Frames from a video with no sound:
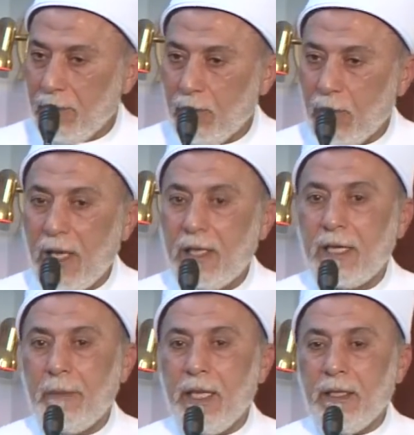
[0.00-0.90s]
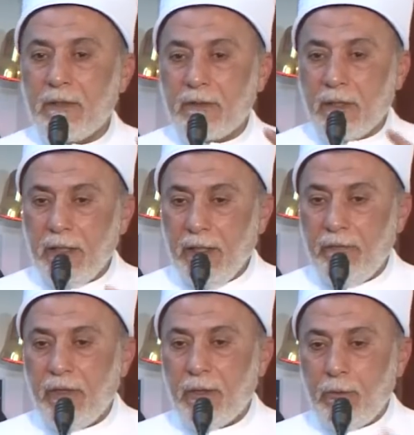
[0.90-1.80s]
وهل كمان
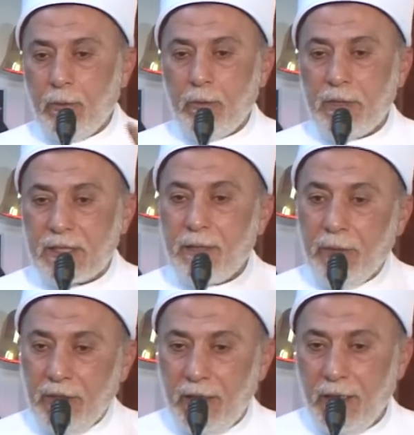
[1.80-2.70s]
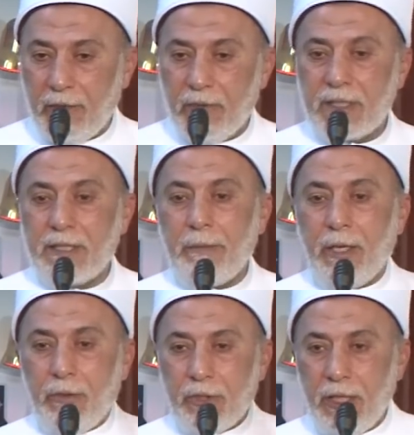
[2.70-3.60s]
التضعيف يكون بالسبعينات
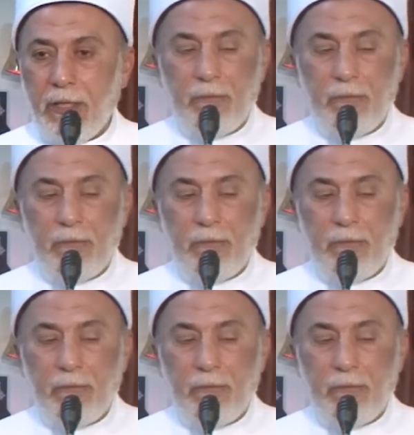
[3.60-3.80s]
فالسبع وعشرين